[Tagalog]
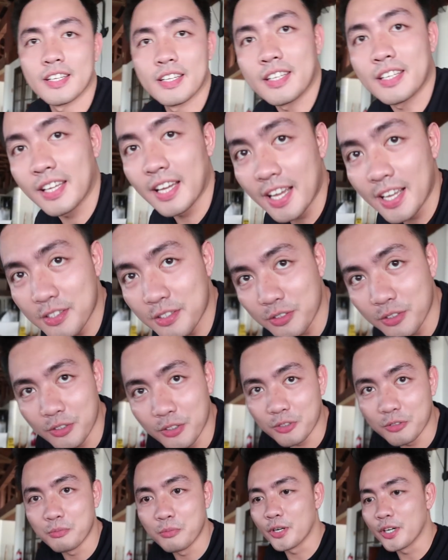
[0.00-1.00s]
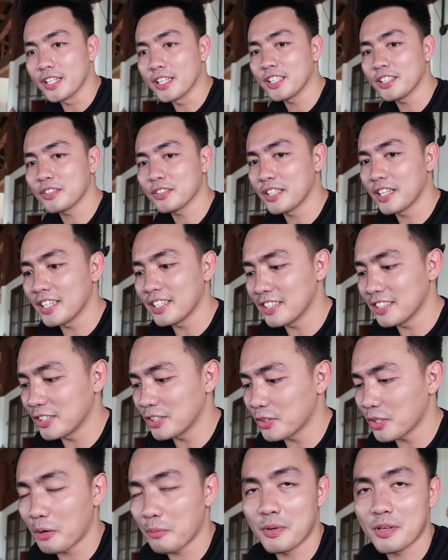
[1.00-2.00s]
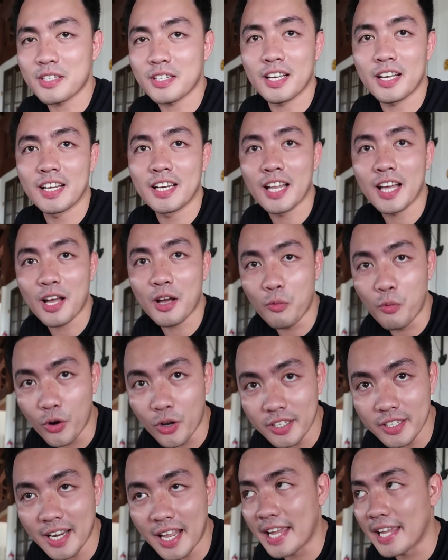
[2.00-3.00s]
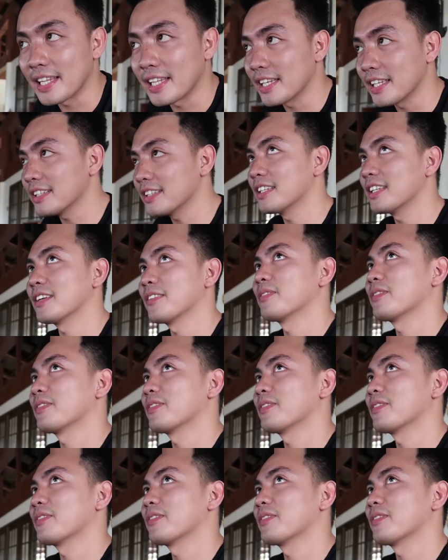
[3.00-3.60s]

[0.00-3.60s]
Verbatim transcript: Hey guys, so good morning. Today nandito kami sa Lakawan Island.